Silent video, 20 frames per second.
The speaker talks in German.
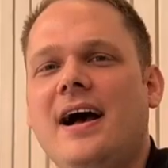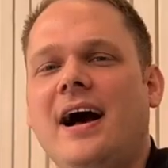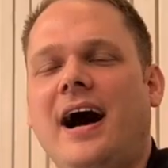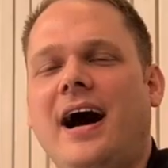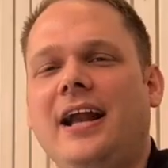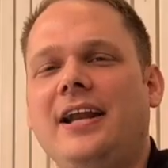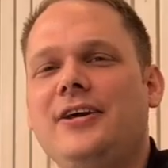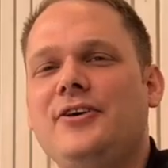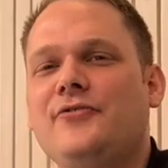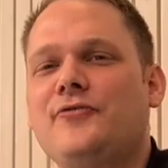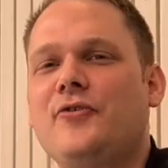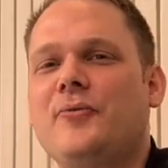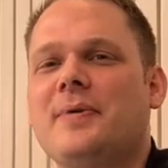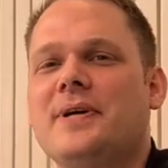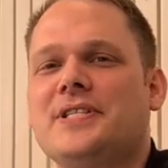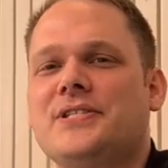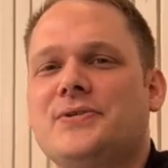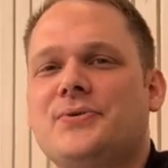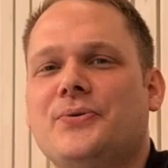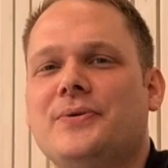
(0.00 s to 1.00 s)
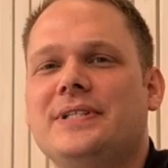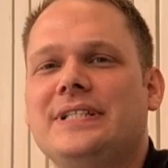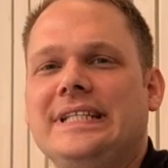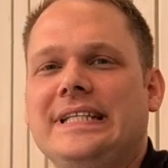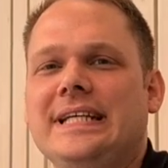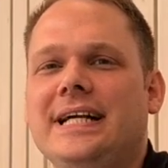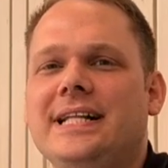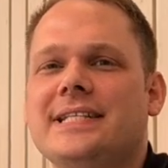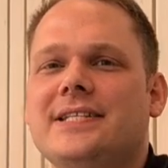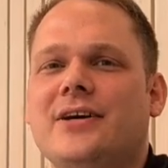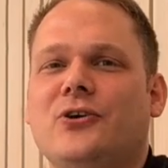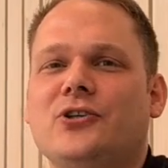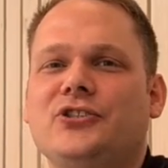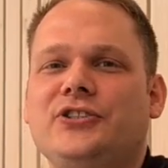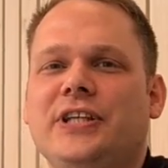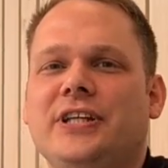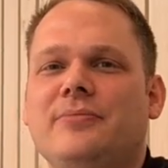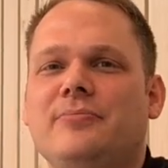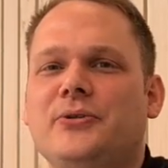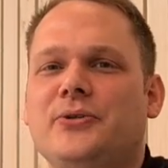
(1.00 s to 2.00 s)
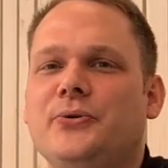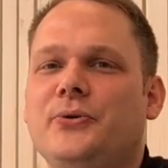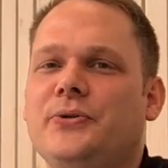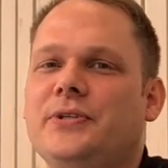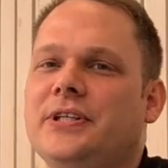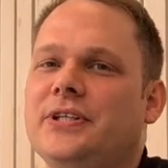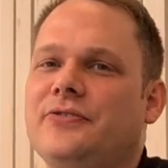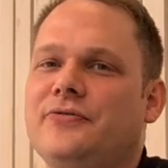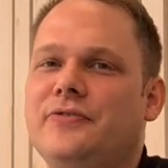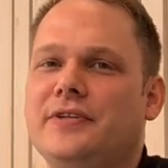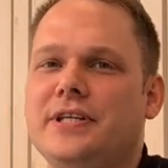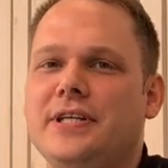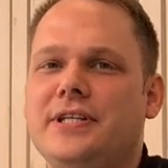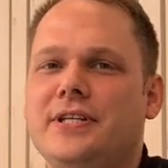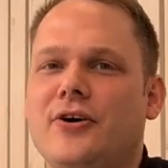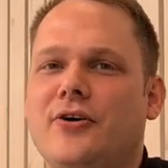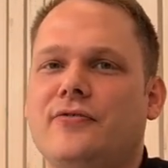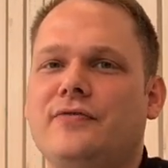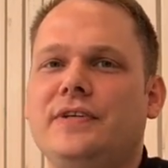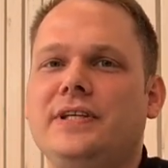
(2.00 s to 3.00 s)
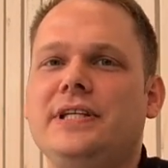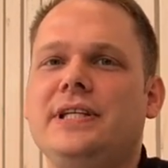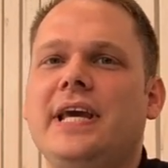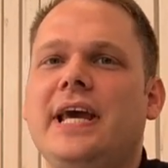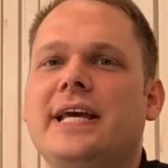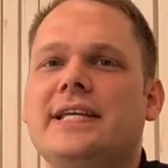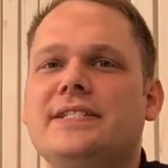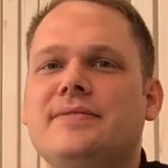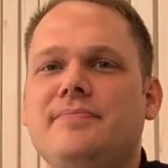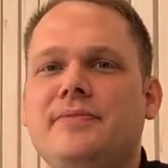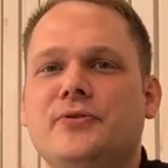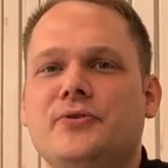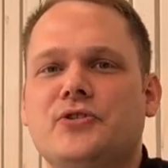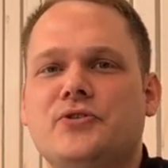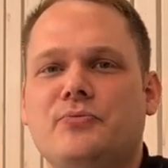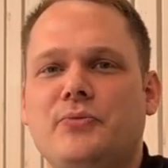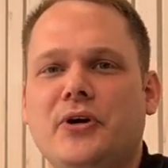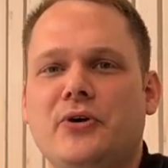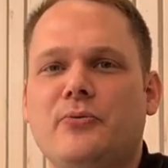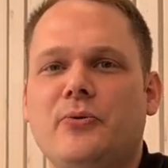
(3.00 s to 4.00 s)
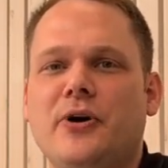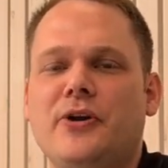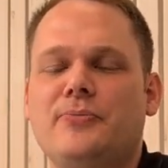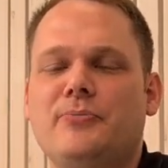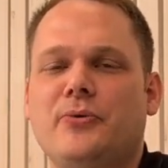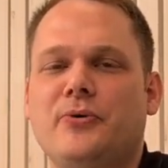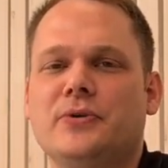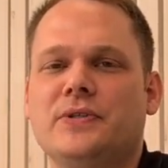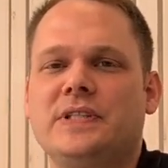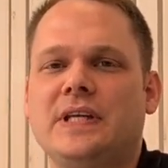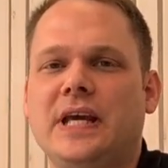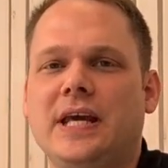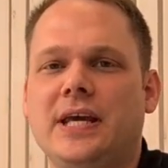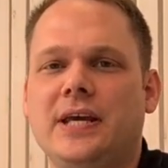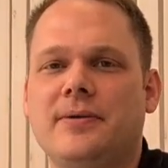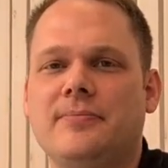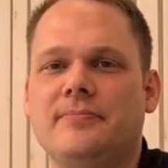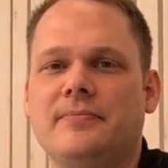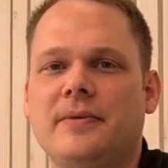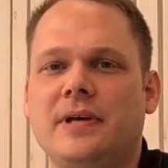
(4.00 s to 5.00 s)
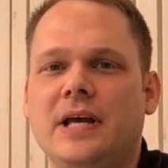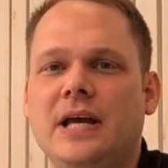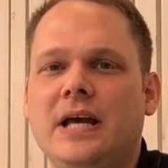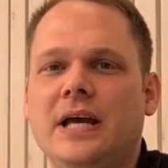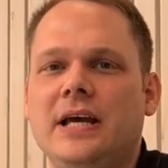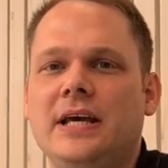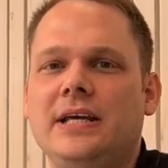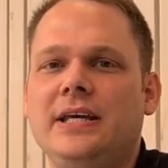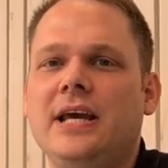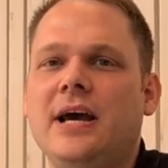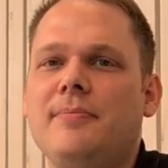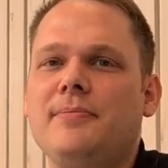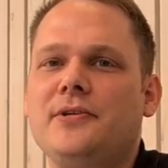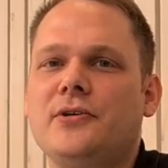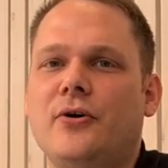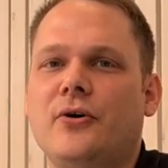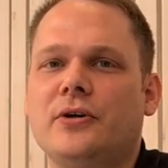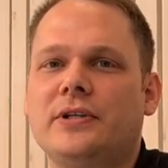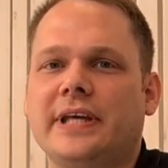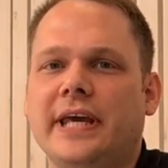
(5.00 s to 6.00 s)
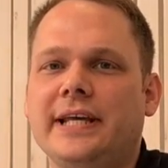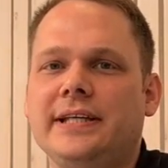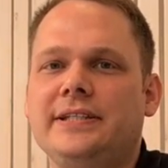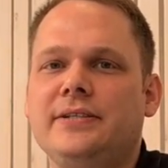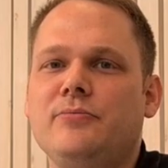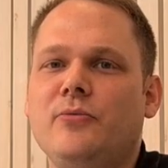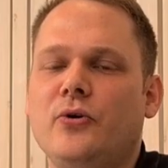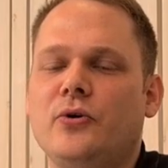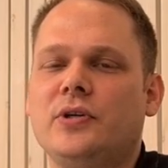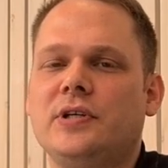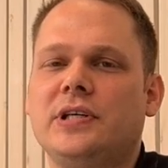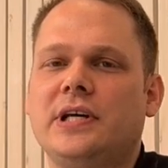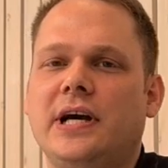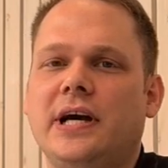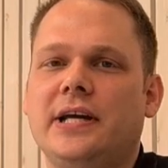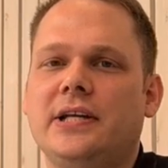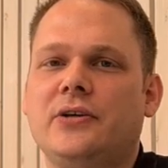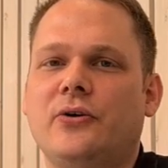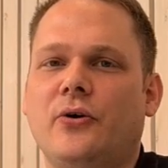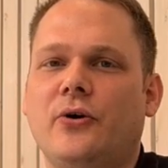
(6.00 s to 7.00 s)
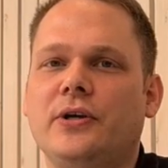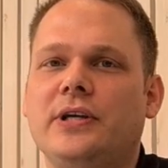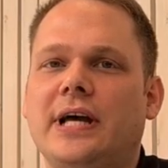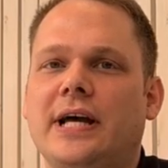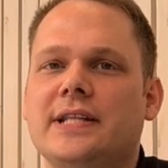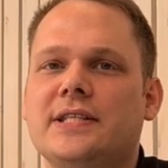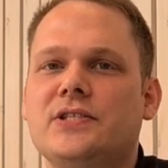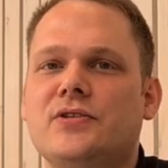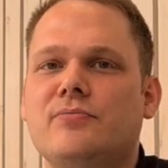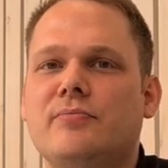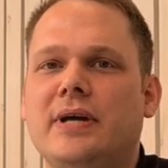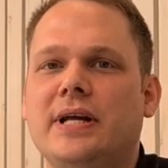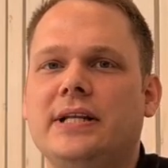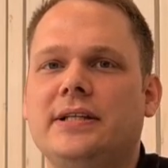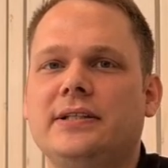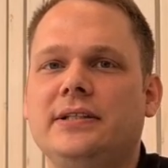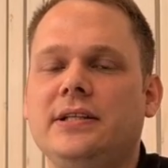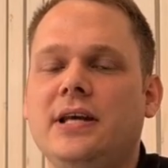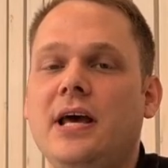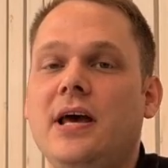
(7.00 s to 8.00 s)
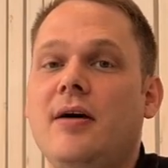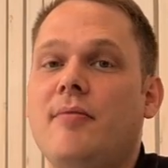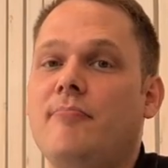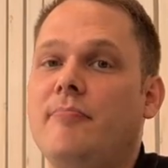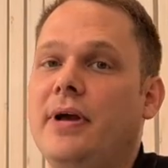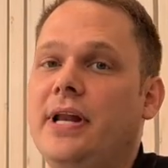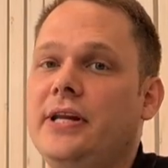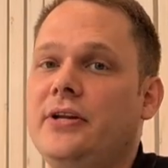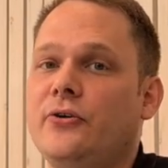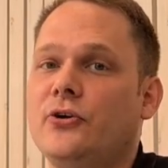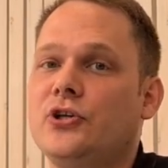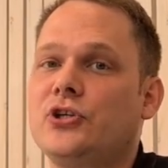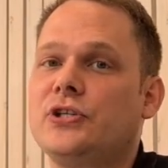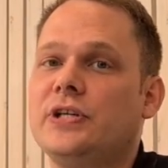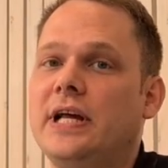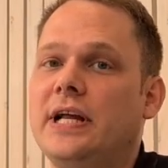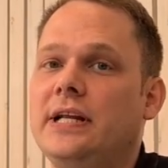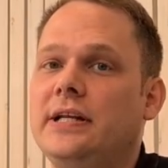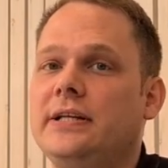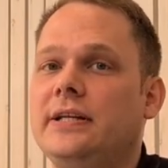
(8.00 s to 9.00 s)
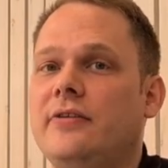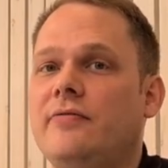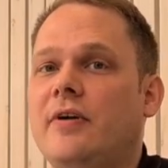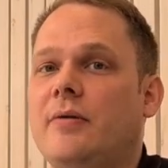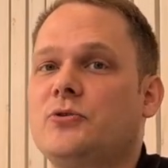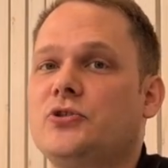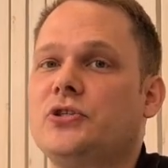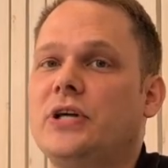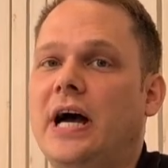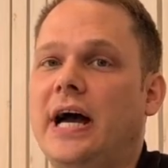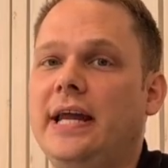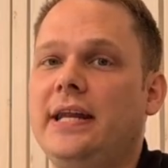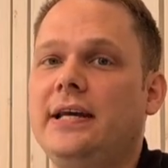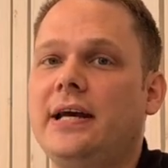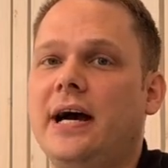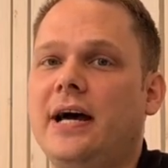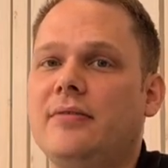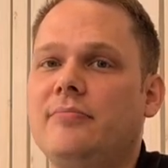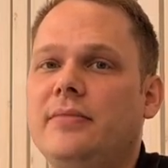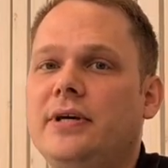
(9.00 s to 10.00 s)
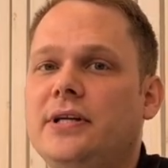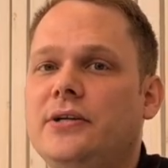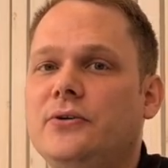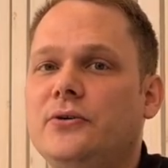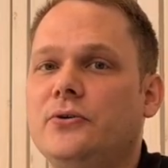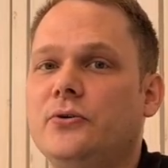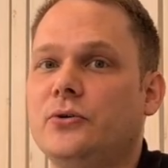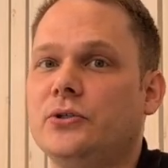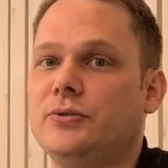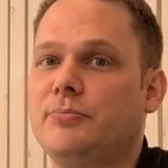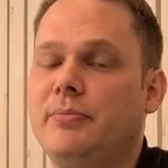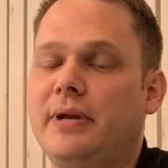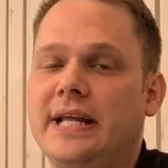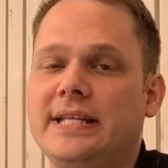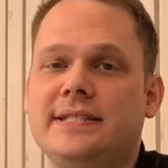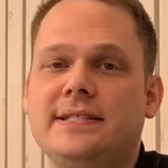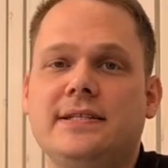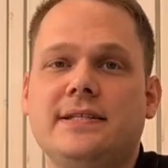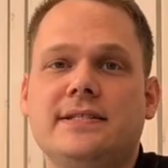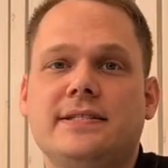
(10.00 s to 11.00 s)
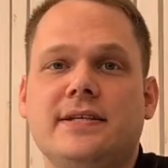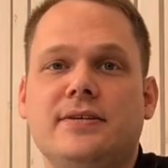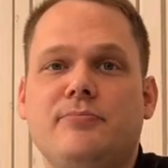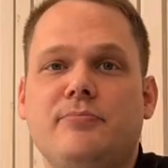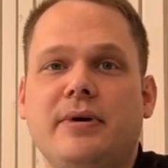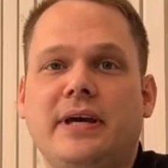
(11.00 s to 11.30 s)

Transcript: Alle Informationen, die ihr als Aussteller benötigt, findet ihr auf ids-bigworld.de. Hier habt ihr auch direkt die Möglichkeit, euch anzumelden. Meldet euch schnell, denn wir haben schon einige Anmeldungen und die Plätze sind